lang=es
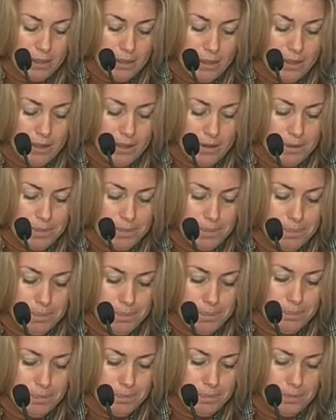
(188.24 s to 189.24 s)

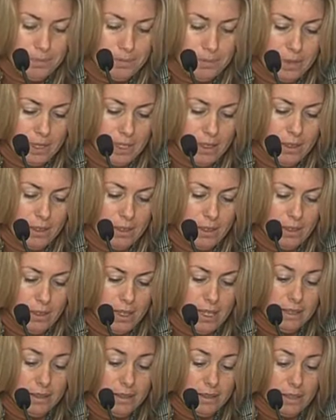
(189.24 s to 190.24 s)
Em,
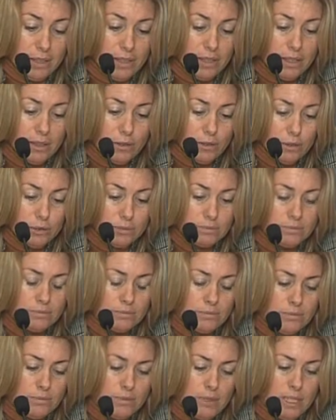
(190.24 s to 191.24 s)
el día 5
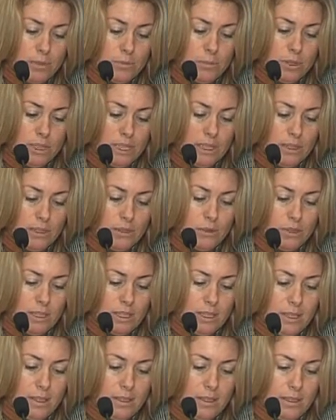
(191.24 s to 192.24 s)
hemos quedado
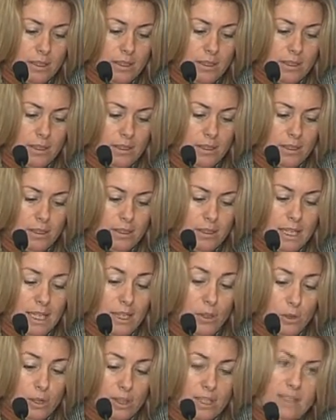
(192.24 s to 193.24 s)
que eh,
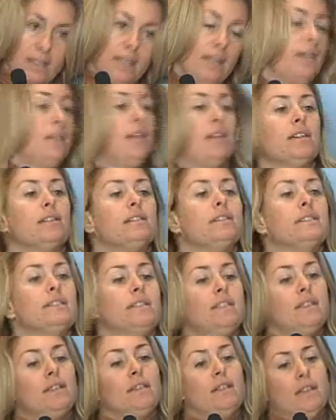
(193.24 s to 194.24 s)
el orden del día
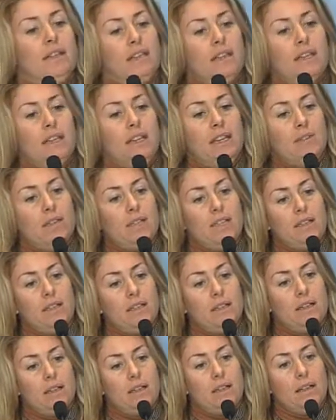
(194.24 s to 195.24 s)
que debe
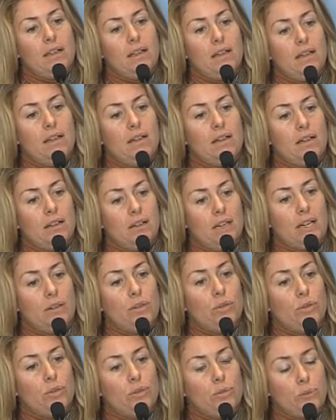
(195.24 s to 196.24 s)
tener la,
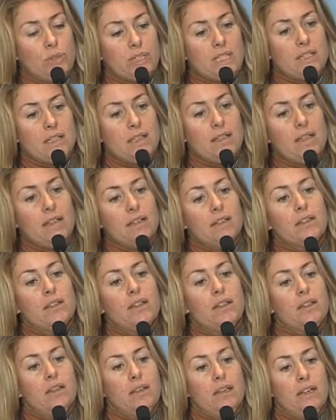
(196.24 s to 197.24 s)
reunión pues será,
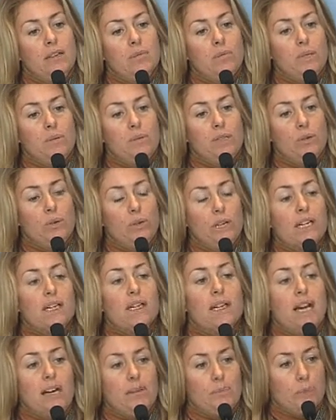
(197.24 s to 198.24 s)
en primer
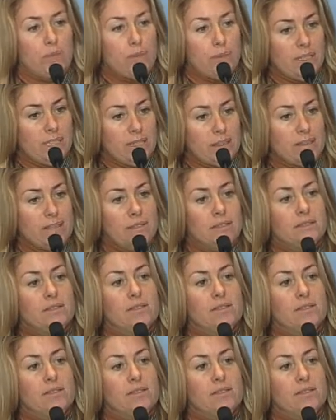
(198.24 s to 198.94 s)
lugar, aprobar